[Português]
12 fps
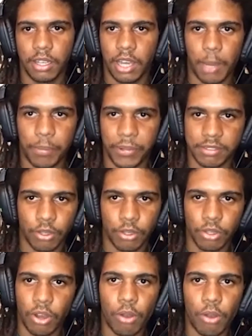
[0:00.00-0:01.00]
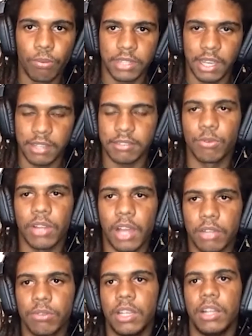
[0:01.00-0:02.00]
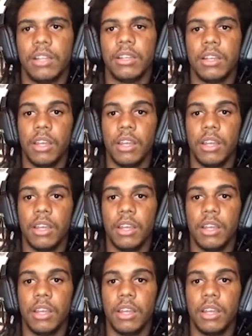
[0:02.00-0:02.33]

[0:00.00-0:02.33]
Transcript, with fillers: A pressão não acontece do lado dele.